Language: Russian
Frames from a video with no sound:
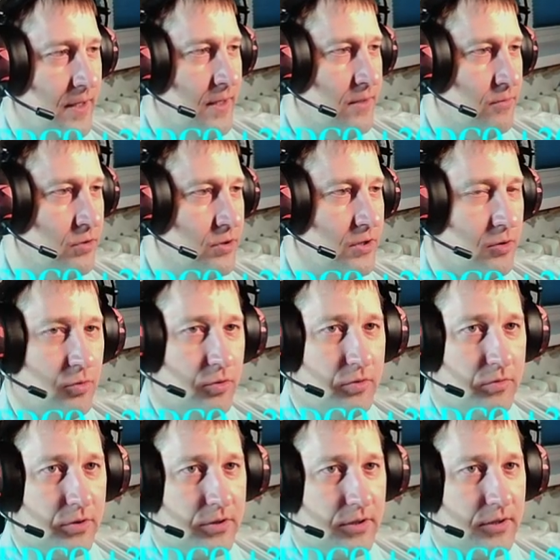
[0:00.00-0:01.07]
Вот, такую
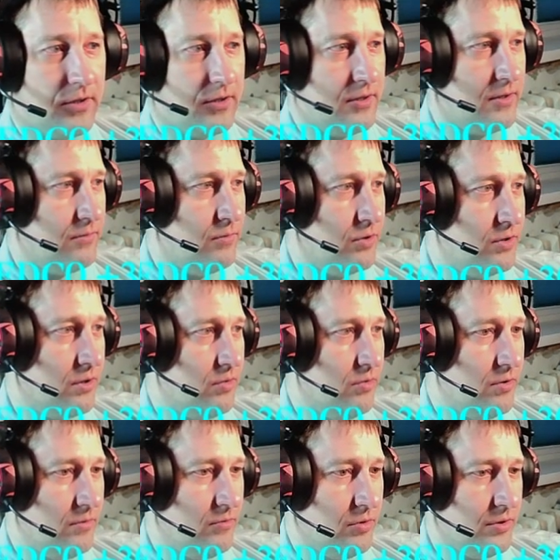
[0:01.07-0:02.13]
вот, э, вот такое вот